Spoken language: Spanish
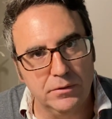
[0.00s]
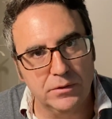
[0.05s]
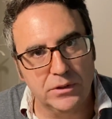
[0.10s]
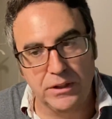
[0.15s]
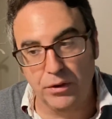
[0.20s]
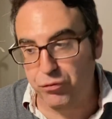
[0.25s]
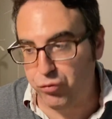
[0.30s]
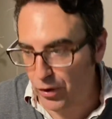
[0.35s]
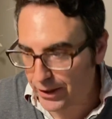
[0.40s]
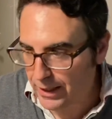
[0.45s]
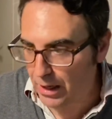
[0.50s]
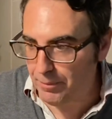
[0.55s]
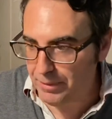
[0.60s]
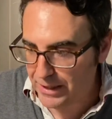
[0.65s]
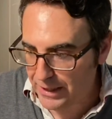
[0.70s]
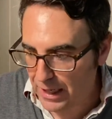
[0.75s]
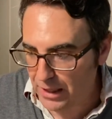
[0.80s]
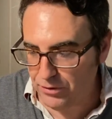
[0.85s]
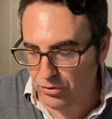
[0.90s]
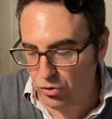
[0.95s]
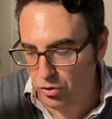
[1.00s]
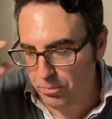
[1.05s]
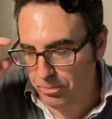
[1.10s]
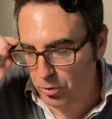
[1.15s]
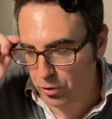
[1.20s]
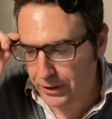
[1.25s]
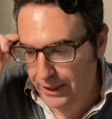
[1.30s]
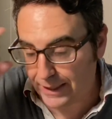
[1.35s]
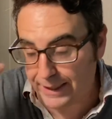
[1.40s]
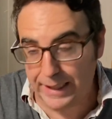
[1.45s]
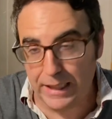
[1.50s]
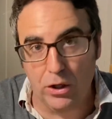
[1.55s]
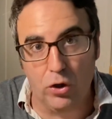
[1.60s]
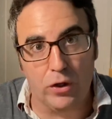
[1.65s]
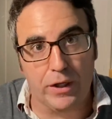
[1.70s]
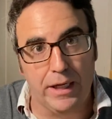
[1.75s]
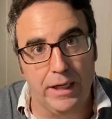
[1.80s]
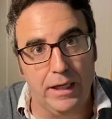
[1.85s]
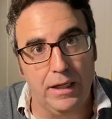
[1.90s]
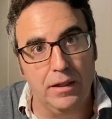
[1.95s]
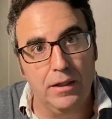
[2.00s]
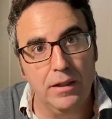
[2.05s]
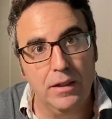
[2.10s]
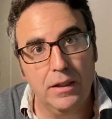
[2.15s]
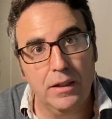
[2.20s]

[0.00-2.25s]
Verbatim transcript: se fue cabreando, porque creo que